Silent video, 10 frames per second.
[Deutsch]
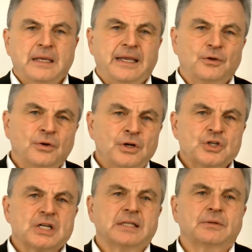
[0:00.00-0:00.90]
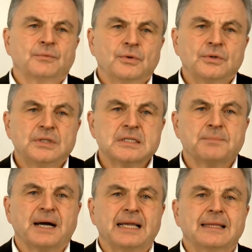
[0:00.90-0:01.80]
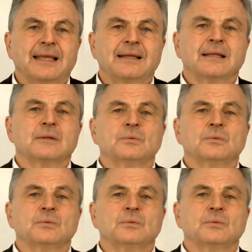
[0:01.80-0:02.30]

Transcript: In Deutschland würden diese Beiträge dann